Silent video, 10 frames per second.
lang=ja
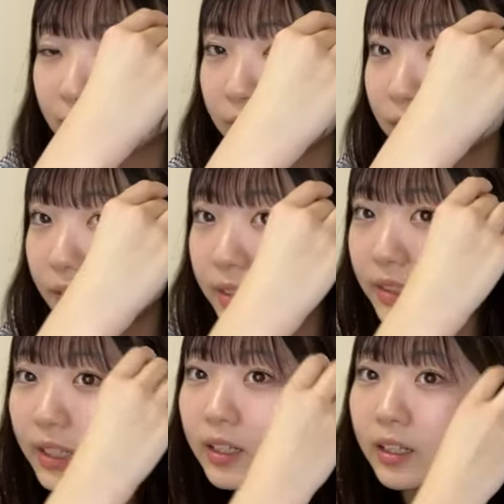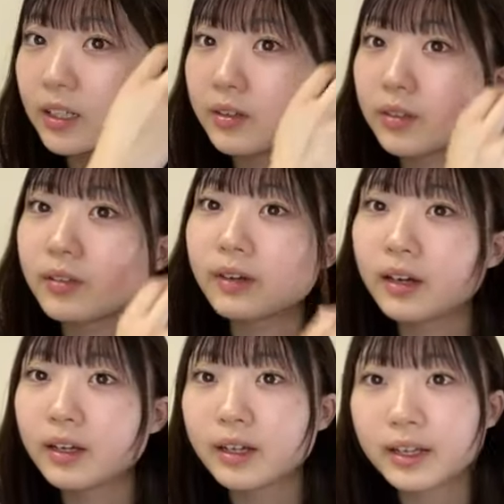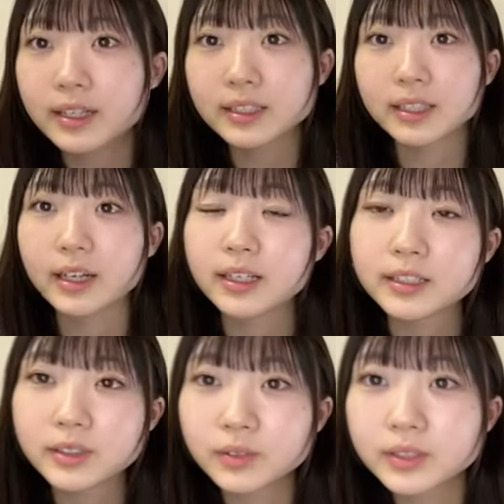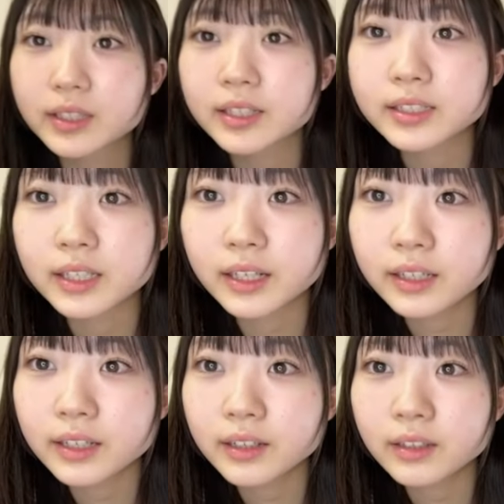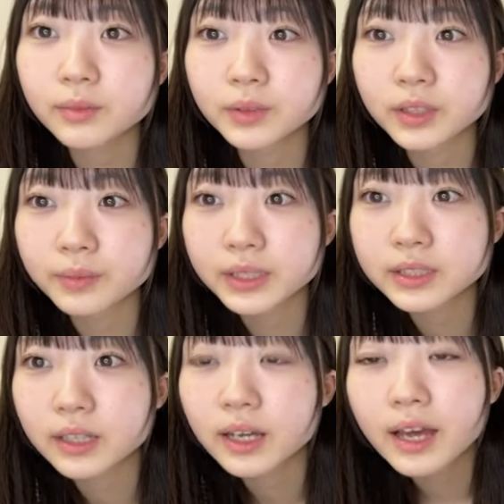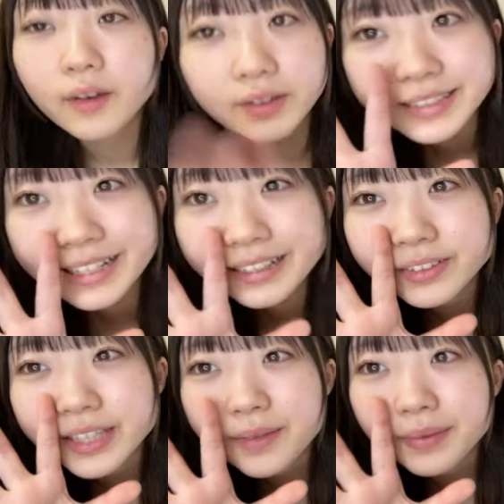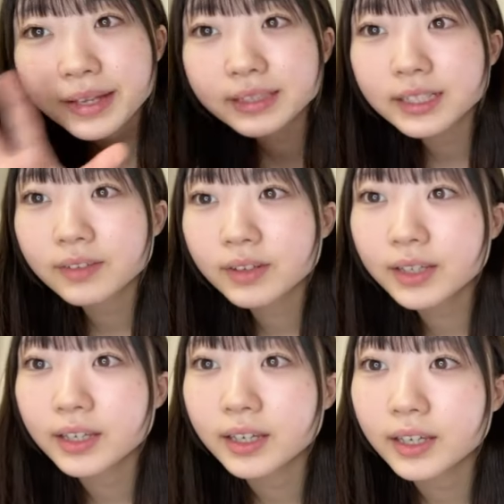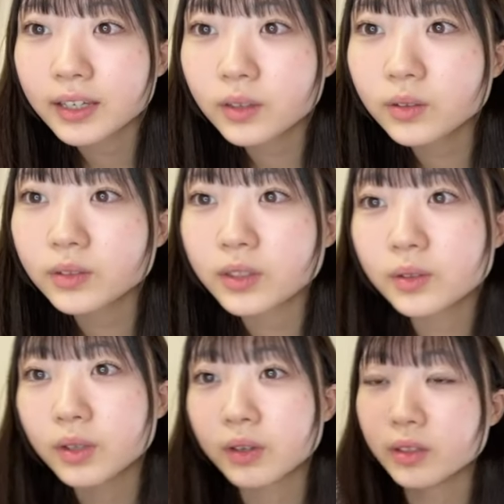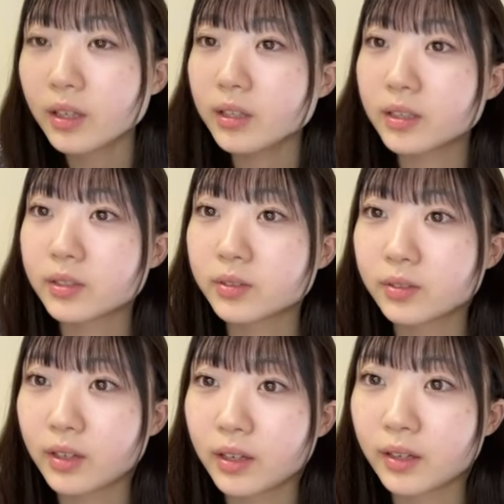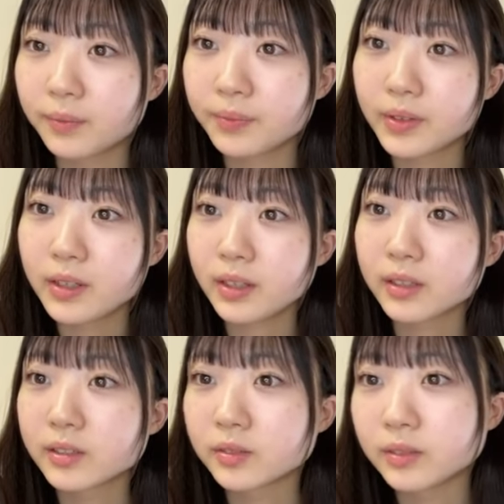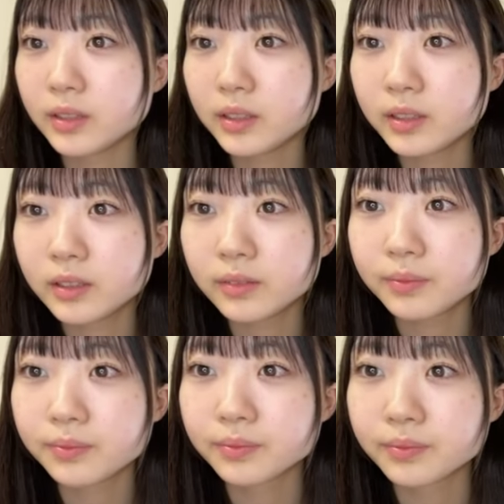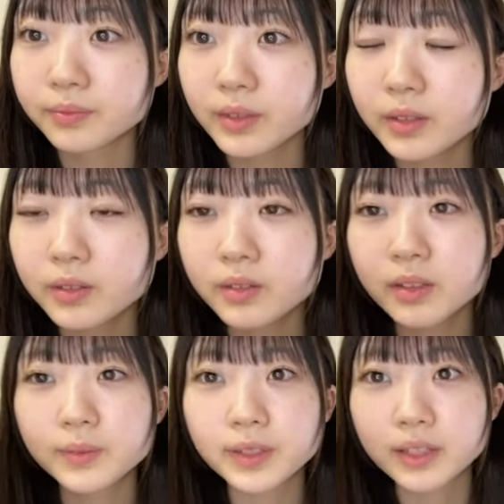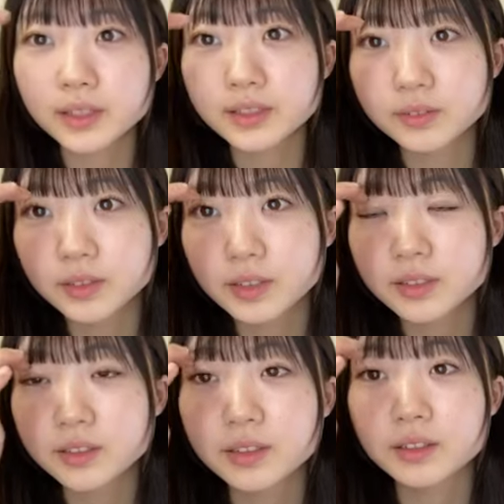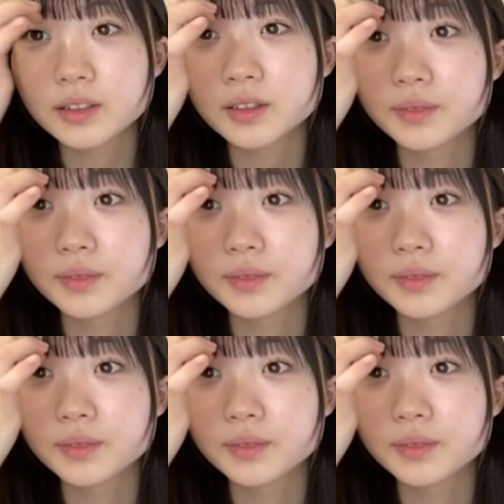あの夜時間がない時は朝に配信をしたりしてやりたいなって思ってます星ありがとうございますかわいい今日の昼ご飯は何でしょうね何でしょうねいろいろ食べたいですよお腹空いてるか